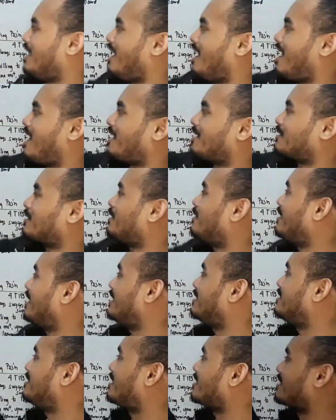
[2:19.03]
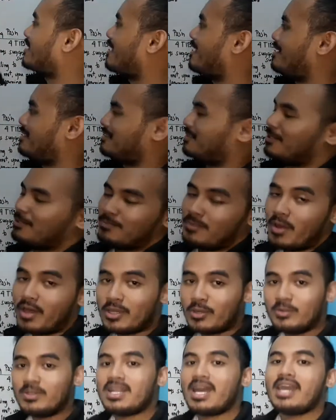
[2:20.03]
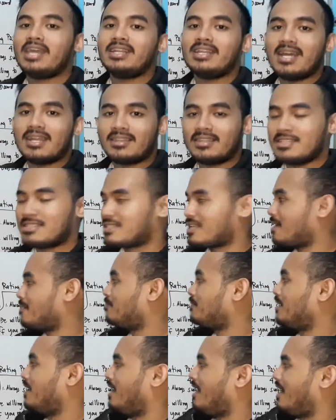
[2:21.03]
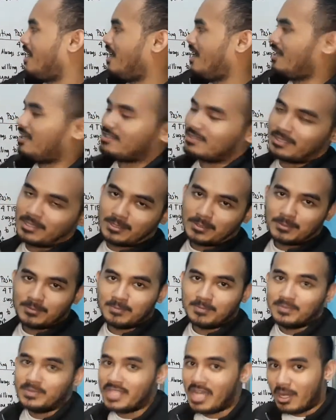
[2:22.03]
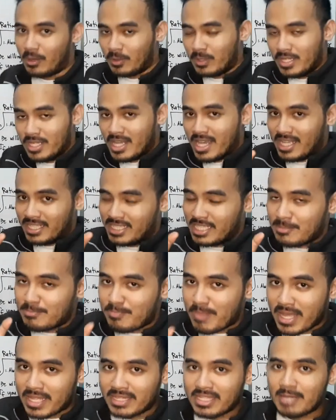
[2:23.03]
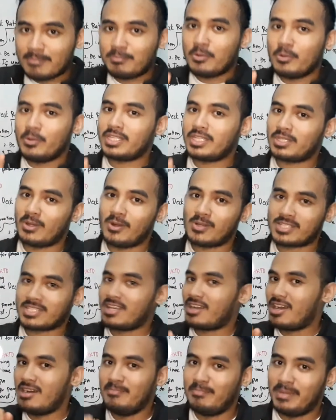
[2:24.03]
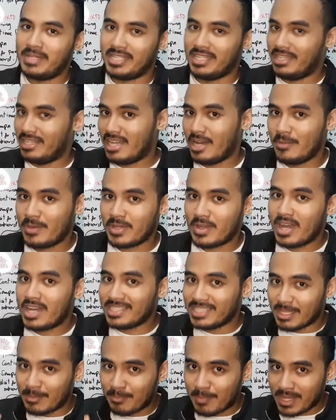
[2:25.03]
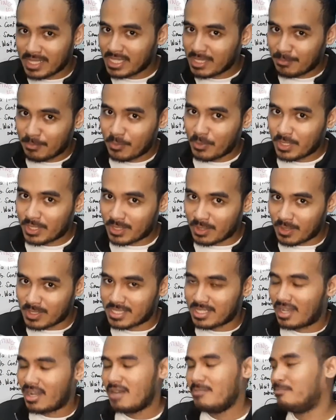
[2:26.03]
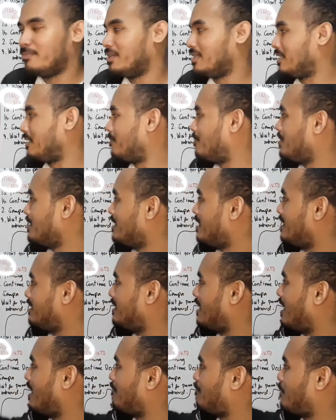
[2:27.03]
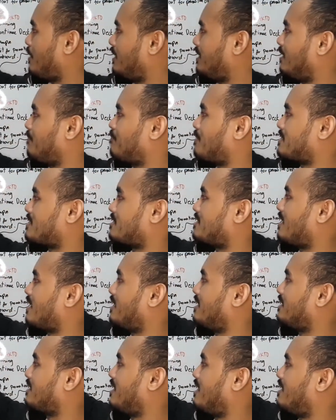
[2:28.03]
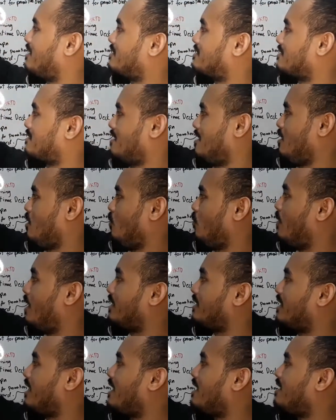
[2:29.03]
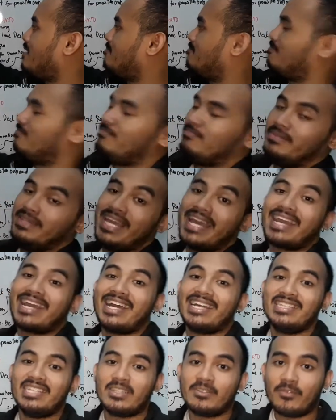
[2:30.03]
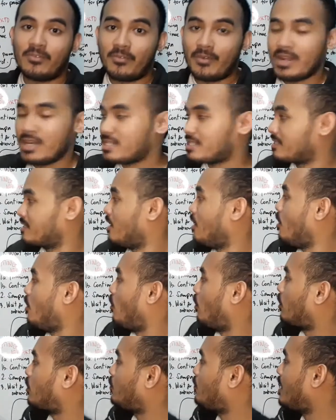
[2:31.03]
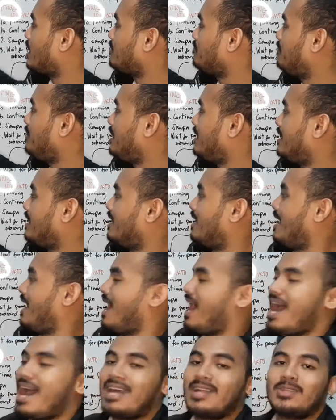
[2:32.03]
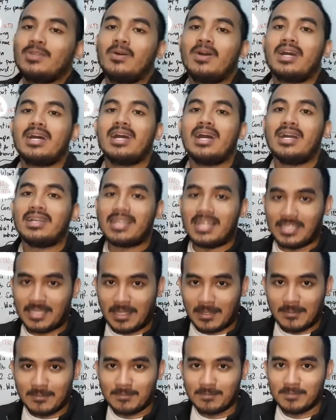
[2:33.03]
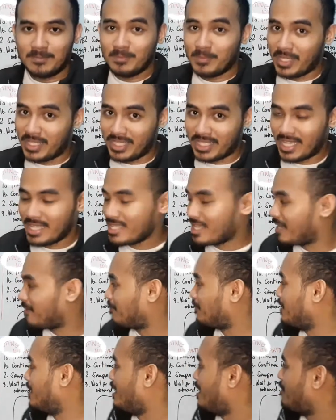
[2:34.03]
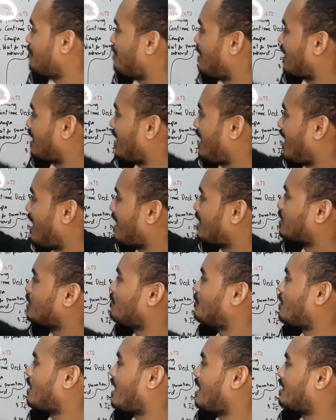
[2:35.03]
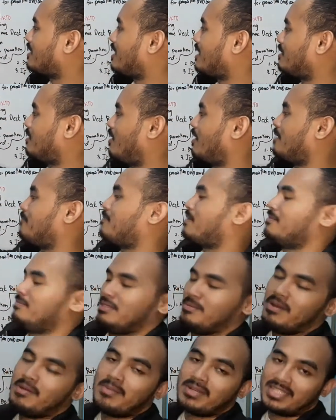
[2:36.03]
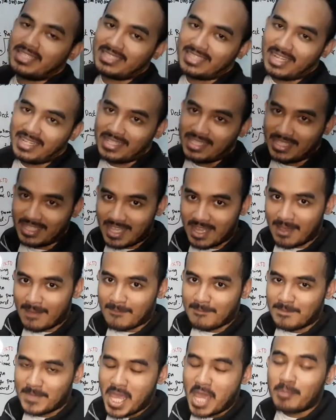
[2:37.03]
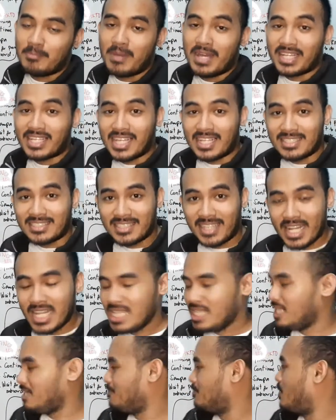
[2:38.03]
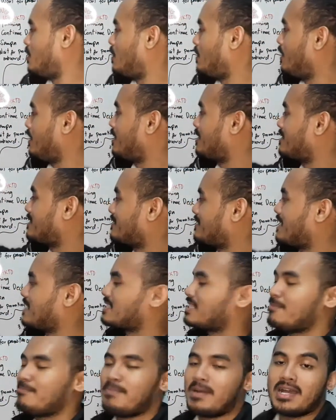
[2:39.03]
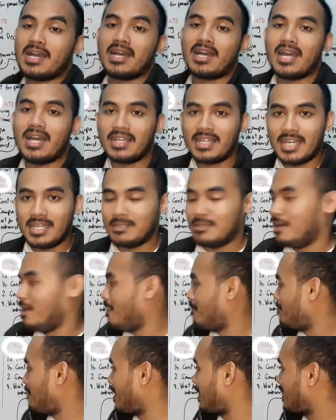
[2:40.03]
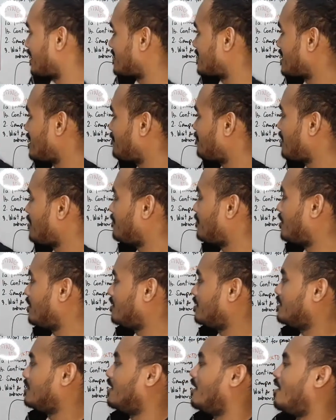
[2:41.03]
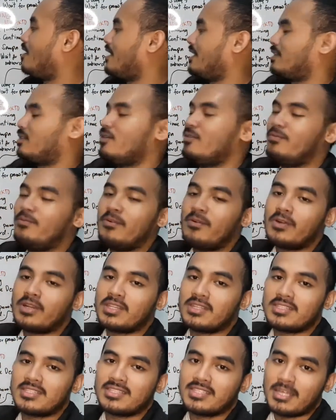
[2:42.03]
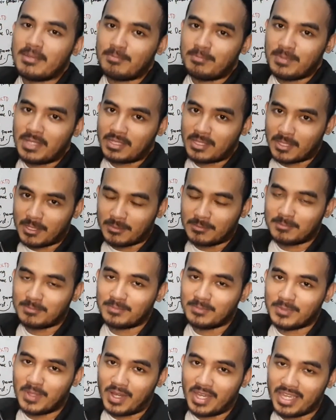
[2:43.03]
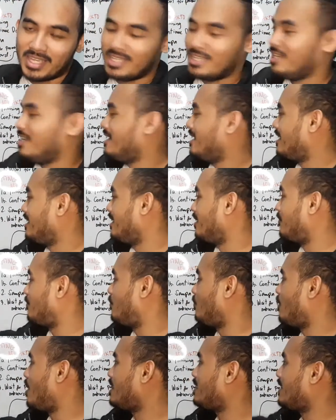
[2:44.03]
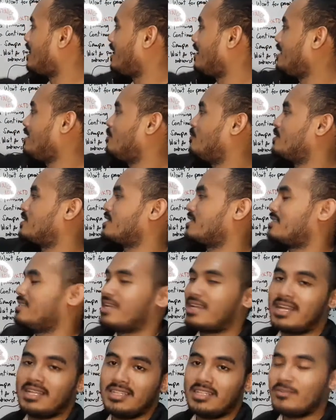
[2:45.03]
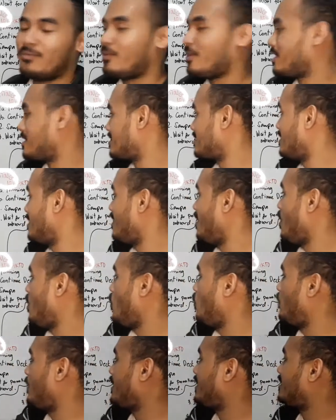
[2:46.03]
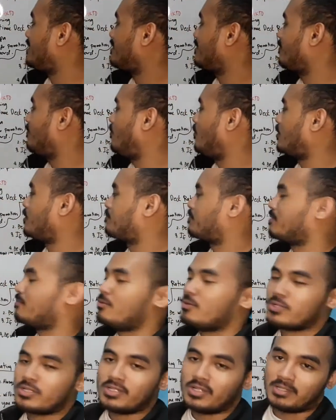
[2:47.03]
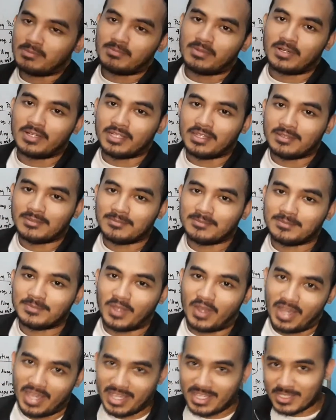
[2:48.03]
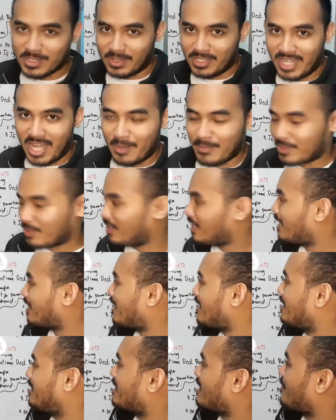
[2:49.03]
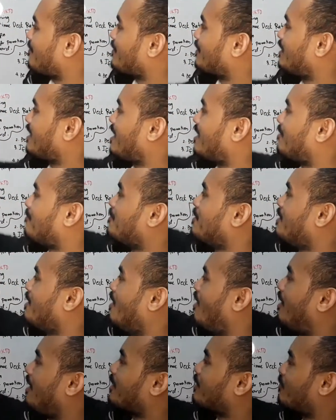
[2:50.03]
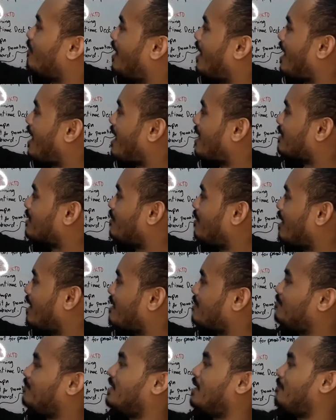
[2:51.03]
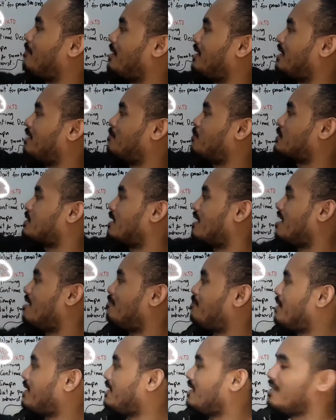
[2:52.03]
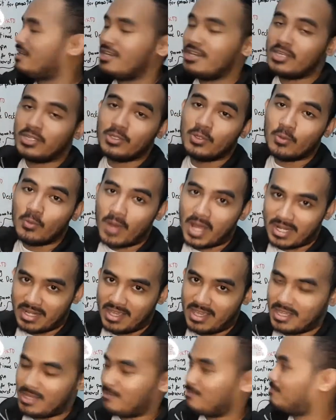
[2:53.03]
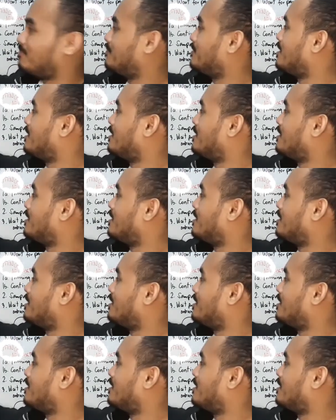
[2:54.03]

Acto and not ah, acto. Okay, unahin natin sa aakto. Now, depende po ito sa company. Linawin ko, ah, depende po ito sa company na pwedeng pasasakyan ka as 1A, the cadet first, or 1B, akto ka kaagad. Pwedeng ganyan. Pagka akto mo kaagad, okay, pa, di ba, magte-training ka. Pagka training mo, sasampa ka kaagad. Pagka sampa mo, okay, itong fourth step na to. Okay? If 1A, which is the cadet first, wait for promotion on board. Okay? So, linawin ko lang ha, linawin ko lang. Okay, kung aakto ka, depende po sa company, yung 1A.